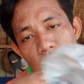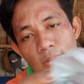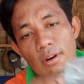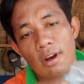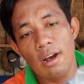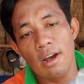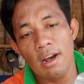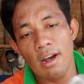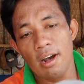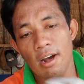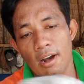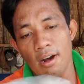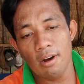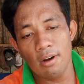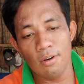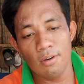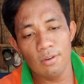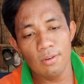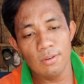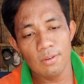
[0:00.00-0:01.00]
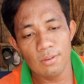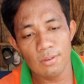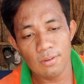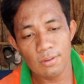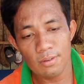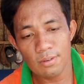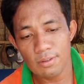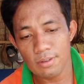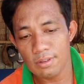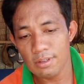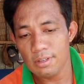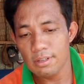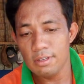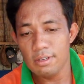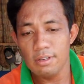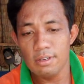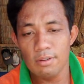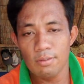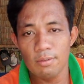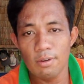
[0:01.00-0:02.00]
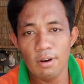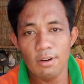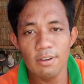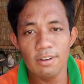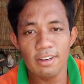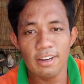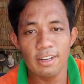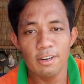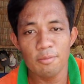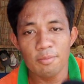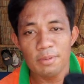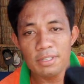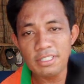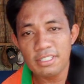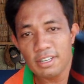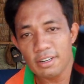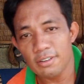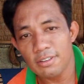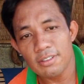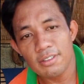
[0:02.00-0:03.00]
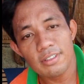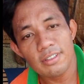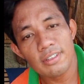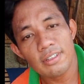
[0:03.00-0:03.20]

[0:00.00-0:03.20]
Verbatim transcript: Wow. Wow, oh, nakaano pa siya oh.